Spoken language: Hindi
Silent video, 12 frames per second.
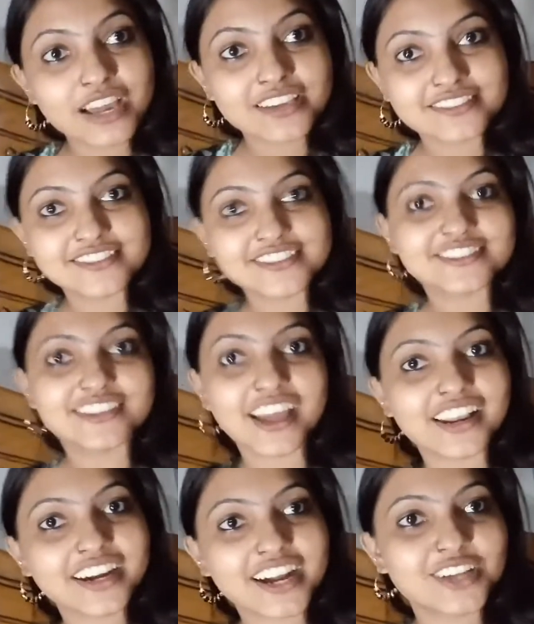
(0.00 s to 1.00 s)
हूँ गाइज
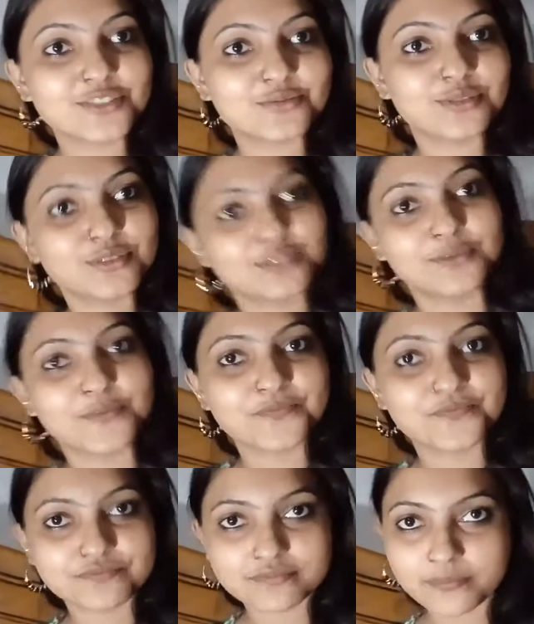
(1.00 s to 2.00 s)
खाना खा चुकी हूँ
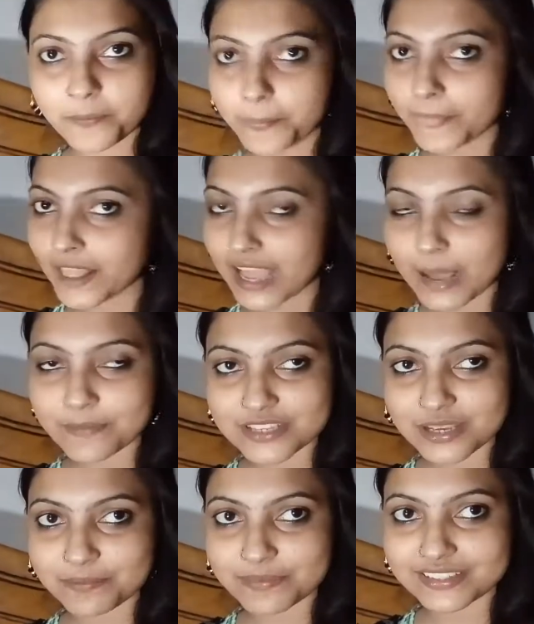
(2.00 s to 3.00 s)
आप
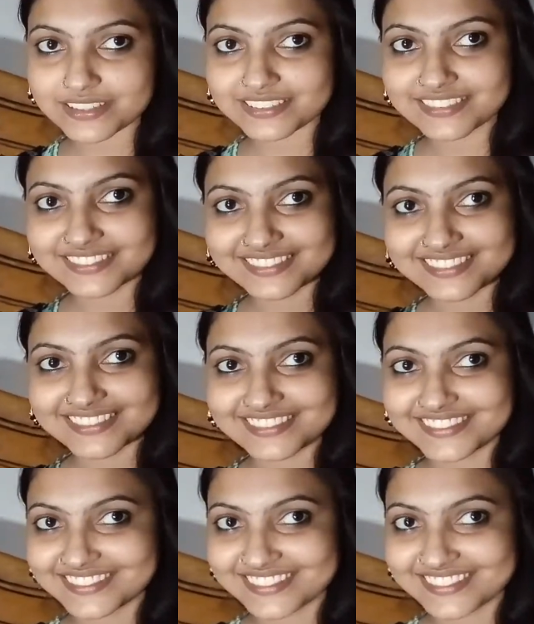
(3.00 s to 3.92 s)
सब भी तुम्हारा चेहरा